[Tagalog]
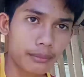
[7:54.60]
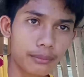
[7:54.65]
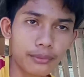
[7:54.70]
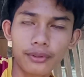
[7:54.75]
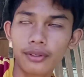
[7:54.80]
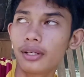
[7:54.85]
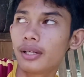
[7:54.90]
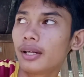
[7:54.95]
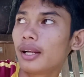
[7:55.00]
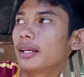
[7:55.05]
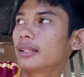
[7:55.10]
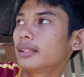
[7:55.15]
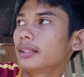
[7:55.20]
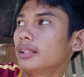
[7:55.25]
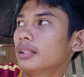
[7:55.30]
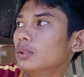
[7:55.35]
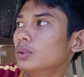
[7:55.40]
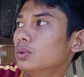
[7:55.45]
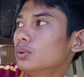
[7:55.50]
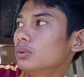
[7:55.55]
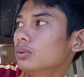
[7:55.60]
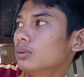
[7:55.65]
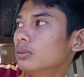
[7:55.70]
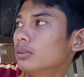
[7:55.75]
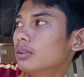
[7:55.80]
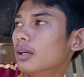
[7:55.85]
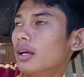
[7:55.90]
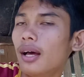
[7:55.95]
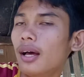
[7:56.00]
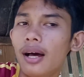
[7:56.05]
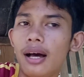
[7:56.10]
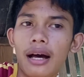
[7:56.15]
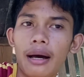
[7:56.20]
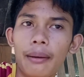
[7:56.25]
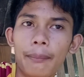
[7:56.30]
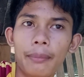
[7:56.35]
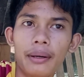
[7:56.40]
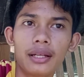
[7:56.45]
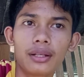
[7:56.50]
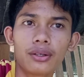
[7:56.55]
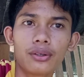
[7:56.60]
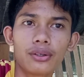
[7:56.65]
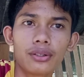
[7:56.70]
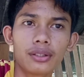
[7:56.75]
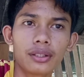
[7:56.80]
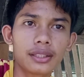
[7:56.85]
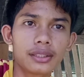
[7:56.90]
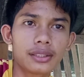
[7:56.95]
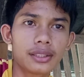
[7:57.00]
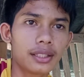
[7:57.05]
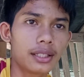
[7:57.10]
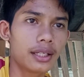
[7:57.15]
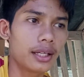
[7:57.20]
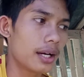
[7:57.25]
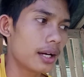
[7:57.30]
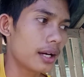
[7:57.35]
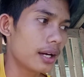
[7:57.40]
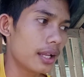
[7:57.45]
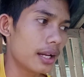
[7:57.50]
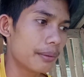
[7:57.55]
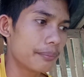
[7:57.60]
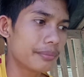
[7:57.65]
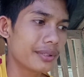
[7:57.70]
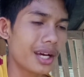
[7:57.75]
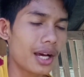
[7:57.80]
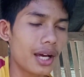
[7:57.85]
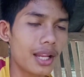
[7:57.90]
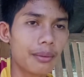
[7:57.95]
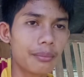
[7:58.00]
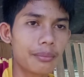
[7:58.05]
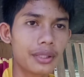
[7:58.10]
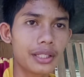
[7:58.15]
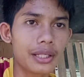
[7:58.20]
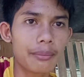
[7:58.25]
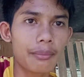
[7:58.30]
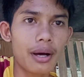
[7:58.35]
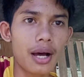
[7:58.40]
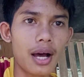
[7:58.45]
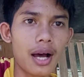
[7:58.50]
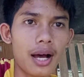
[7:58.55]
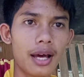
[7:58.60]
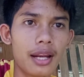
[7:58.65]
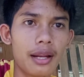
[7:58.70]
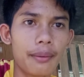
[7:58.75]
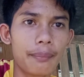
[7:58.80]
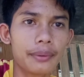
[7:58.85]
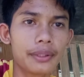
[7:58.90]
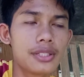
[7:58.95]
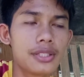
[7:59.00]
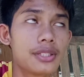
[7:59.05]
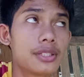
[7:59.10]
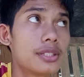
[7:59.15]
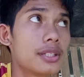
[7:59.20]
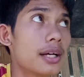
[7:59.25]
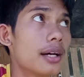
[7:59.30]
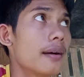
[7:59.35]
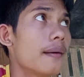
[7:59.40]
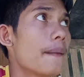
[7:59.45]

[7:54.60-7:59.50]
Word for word: muna natin yung uh, falcon kasi uh, alam na alam na niya mga kalapatids na